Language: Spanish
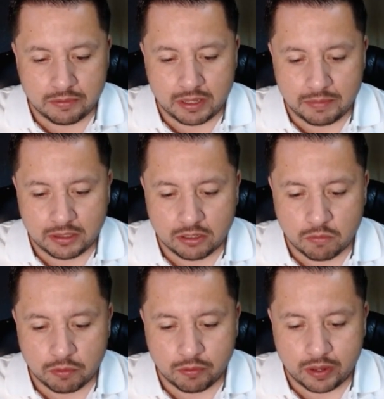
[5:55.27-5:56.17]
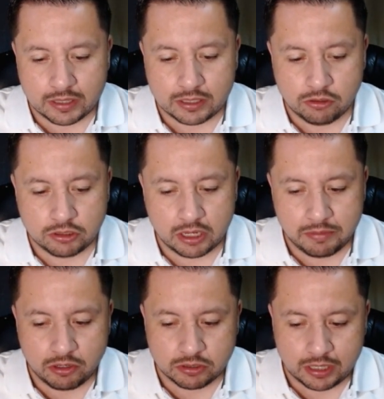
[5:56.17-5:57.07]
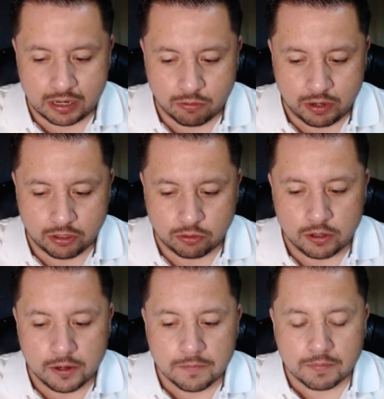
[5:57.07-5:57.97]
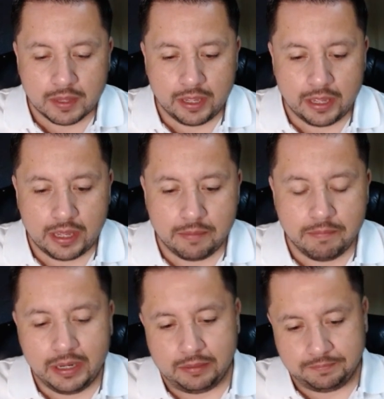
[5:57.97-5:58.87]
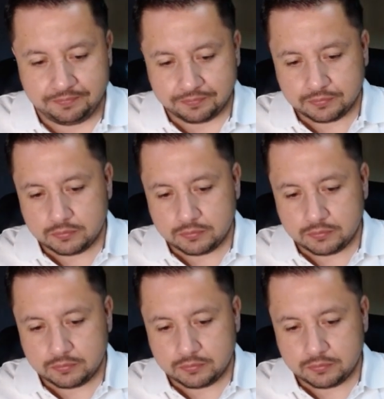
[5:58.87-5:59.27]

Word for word: debidamente comprobadas en los términos del acuerdo. Eh, miren,